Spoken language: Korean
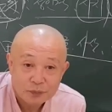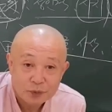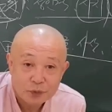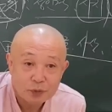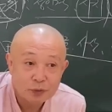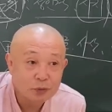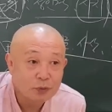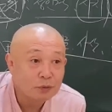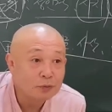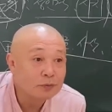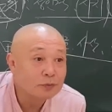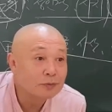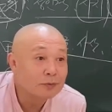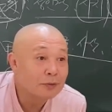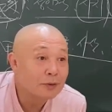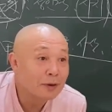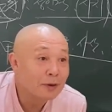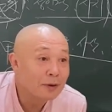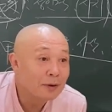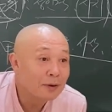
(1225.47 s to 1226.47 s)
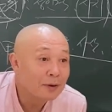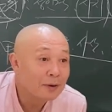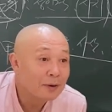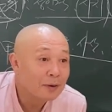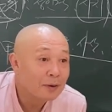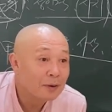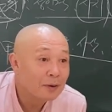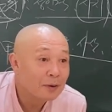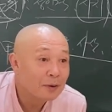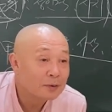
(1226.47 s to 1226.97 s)
그러니까 어떤 거야?
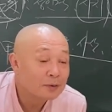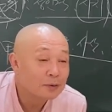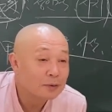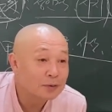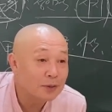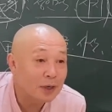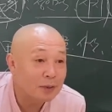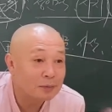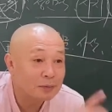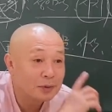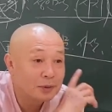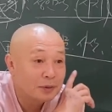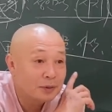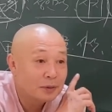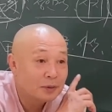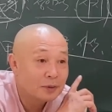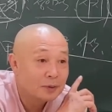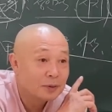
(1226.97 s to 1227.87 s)
저 삶이?